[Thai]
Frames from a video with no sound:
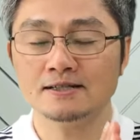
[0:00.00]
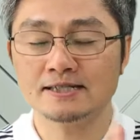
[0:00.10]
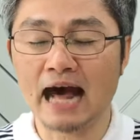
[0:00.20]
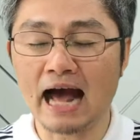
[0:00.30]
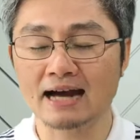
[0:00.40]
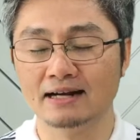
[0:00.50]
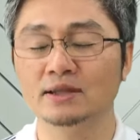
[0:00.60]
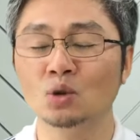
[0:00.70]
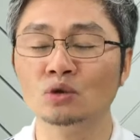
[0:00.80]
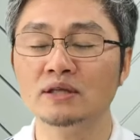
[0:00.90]
สร้างให้
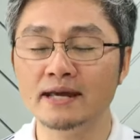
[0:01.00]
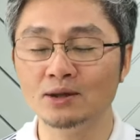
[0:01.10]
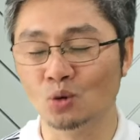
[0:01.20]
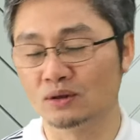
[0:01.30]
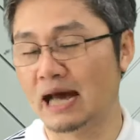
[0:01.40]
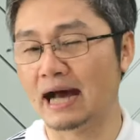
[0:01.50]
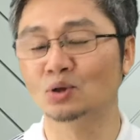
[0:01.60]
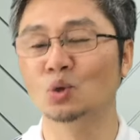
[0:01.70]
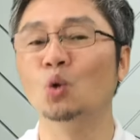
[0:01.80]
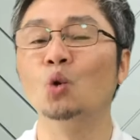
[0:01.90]
ถูกที่ถูกทาง
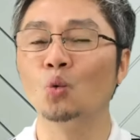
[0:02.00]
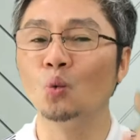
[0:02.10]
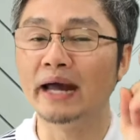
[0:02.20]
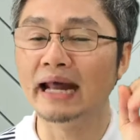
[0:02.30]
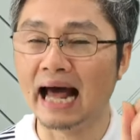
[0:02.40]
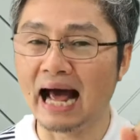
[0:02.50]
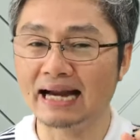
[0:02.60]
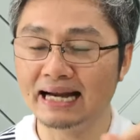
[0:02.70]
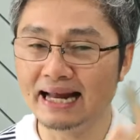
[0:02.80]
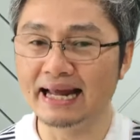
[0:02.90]
ถูกเวลา
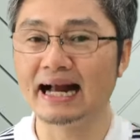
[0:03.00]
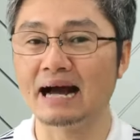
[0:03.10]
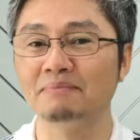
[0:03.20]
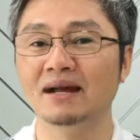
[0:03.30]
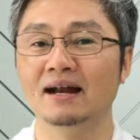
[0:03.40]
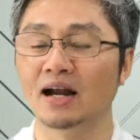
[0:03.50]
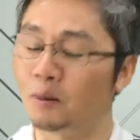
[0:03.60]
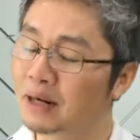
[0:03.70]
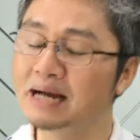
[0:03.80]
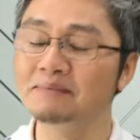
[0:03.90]
นั่นเองครับ เรา
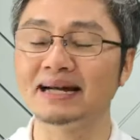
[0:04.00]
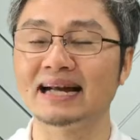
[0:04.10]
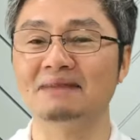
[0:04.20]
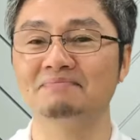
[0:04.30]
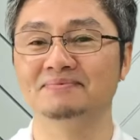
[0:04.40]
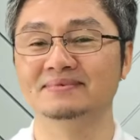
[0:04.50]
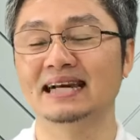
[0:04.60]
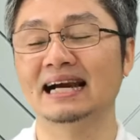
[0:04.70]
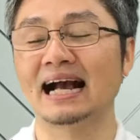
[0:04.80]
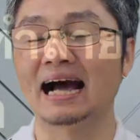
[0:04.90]
มาเริ่มกันครับ
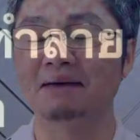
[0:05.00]
นะครั